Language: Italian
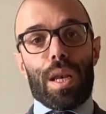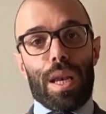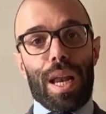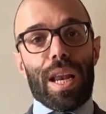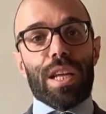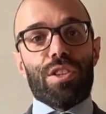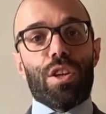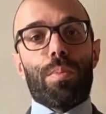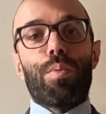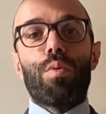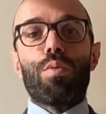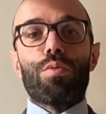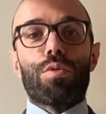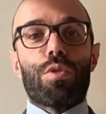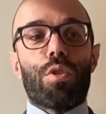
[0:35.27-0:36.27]
La legge
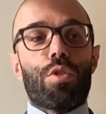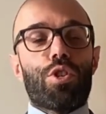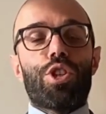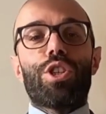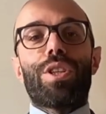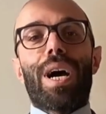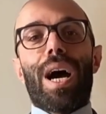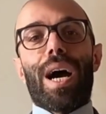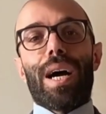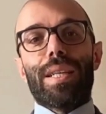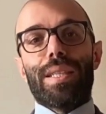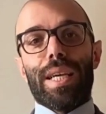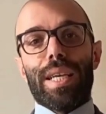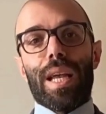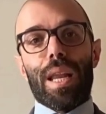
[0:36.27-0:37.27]
appunto ci dà
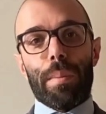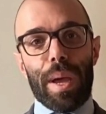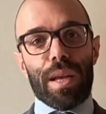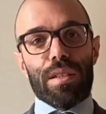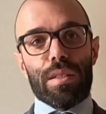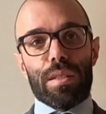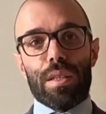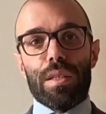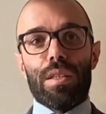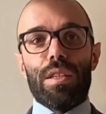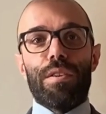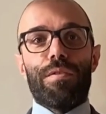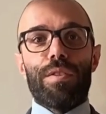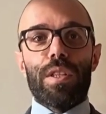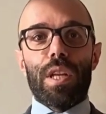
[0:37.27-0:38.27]
degli elementi
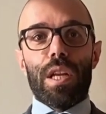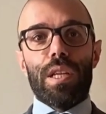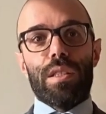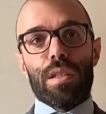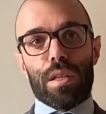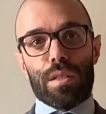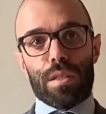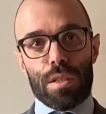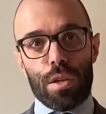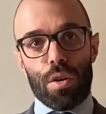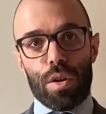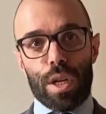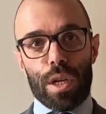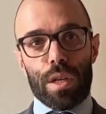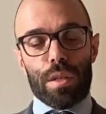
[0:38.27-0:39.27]
di
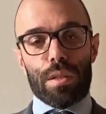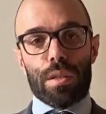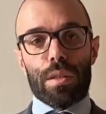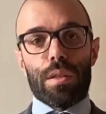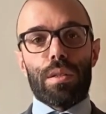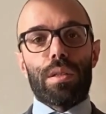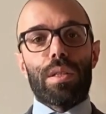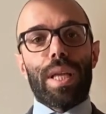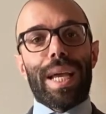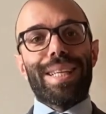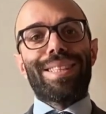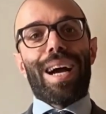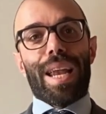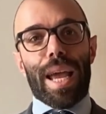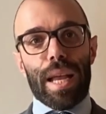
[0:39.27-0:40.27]
fidelizzazione dei
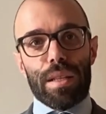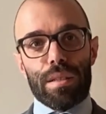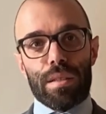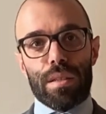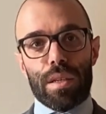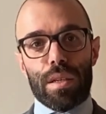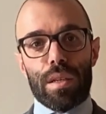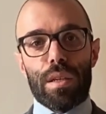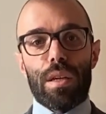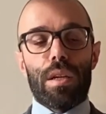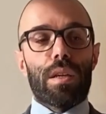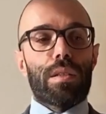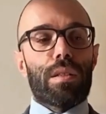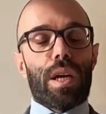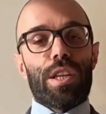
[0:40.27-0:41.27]
talenti
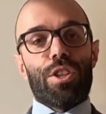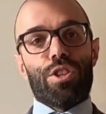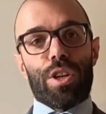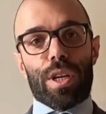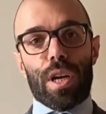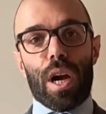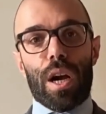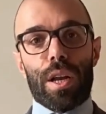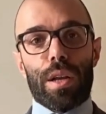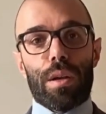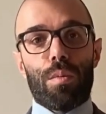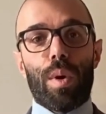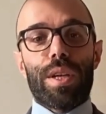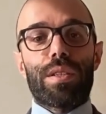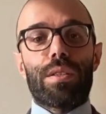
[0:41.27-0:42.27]
da ricercare.
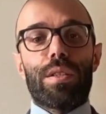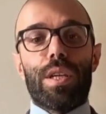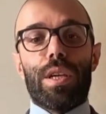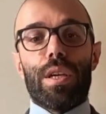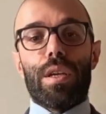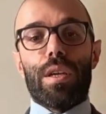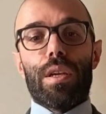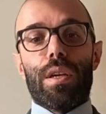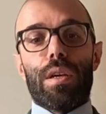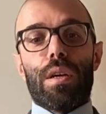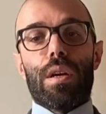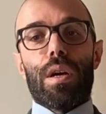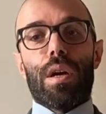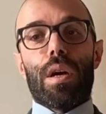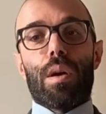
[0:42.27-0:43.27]
Questi,
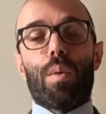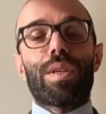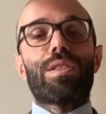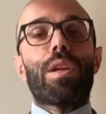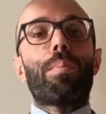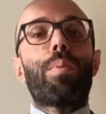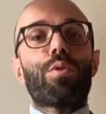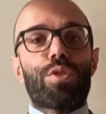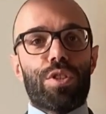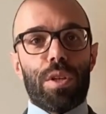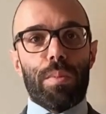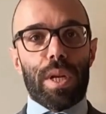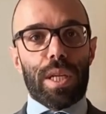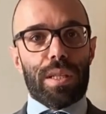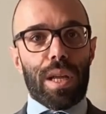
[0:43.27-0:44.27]
eh, queste
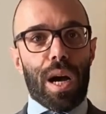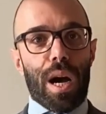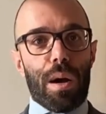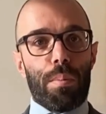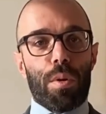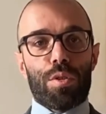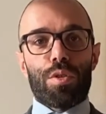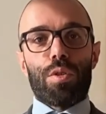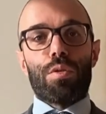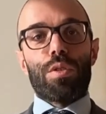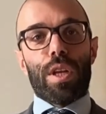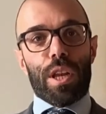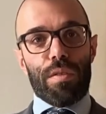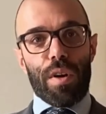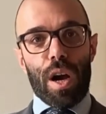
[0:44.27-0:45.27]
possibilità possono
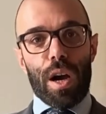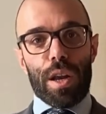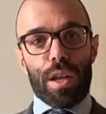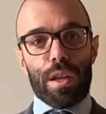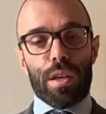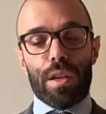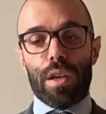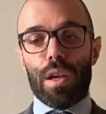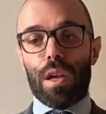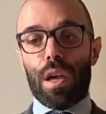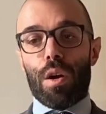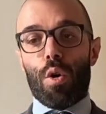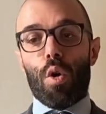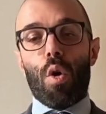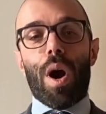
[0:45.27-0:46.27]
derivare
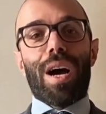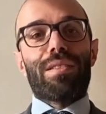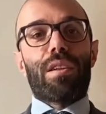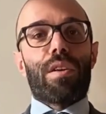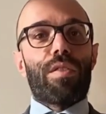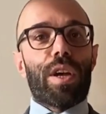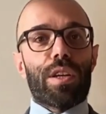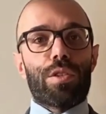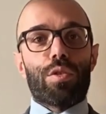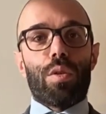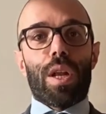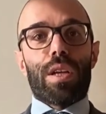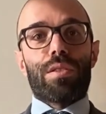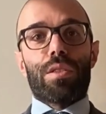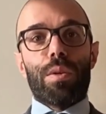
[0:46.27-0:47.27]
o attraverso
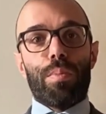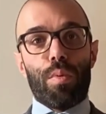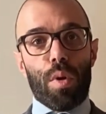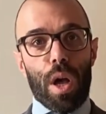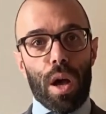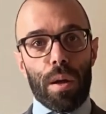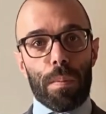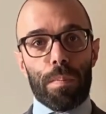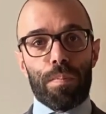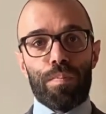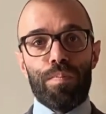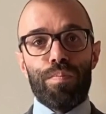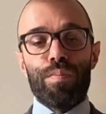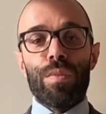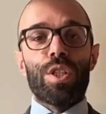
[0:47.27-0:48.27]
la stipula
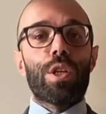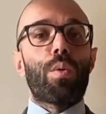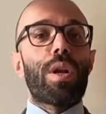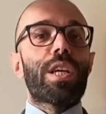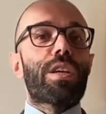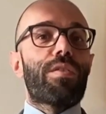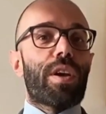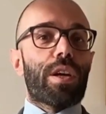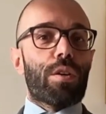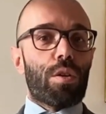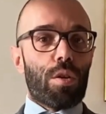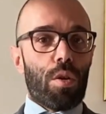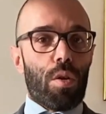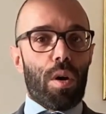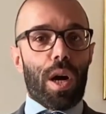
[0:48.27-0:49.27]
di quelli che
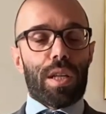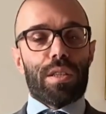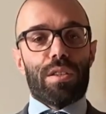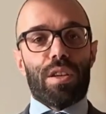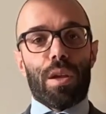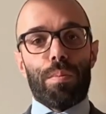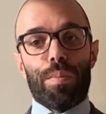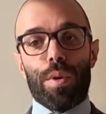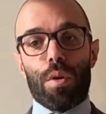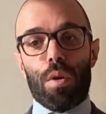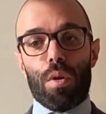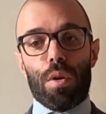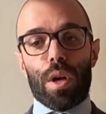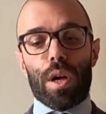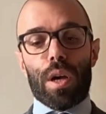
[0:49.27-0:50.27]
vengono ad
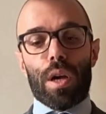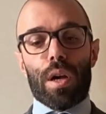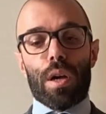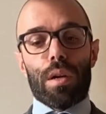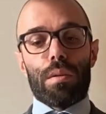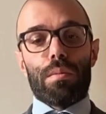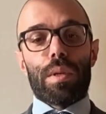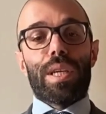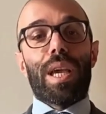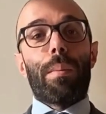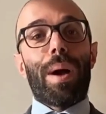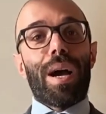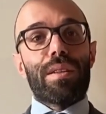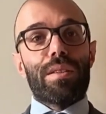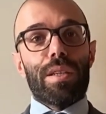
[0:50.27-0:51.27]
esempio eh,
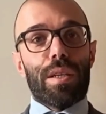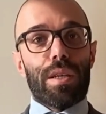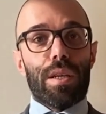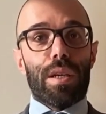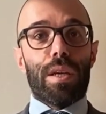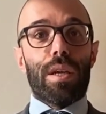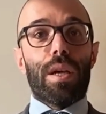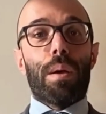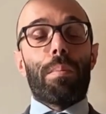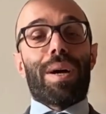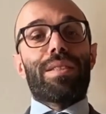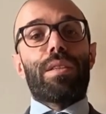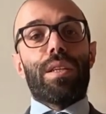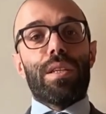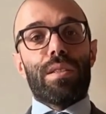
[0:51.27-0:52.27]
chiamati
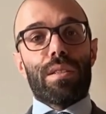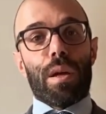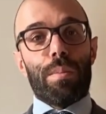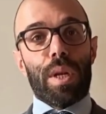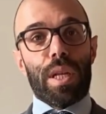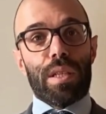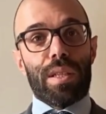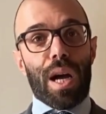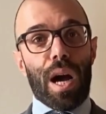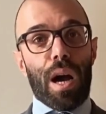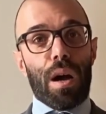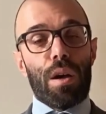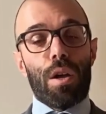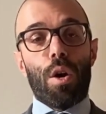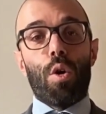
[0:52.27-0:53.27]
patti di
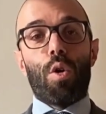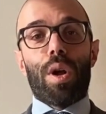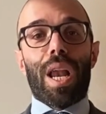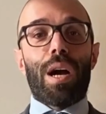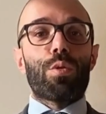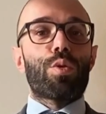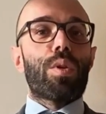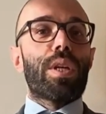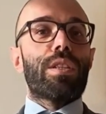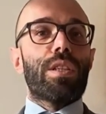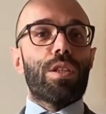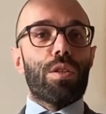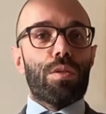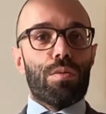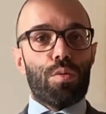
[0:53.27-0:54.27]
stabilità o clausole
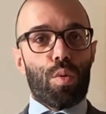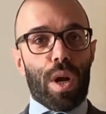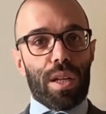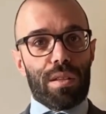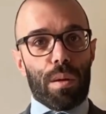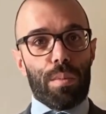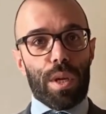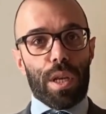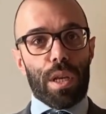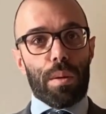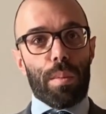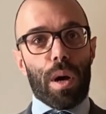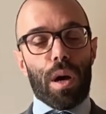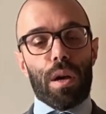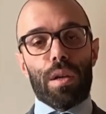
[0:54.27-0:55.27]
di durata
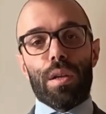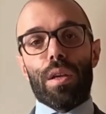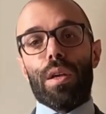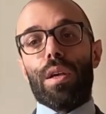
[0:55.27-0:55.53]
minima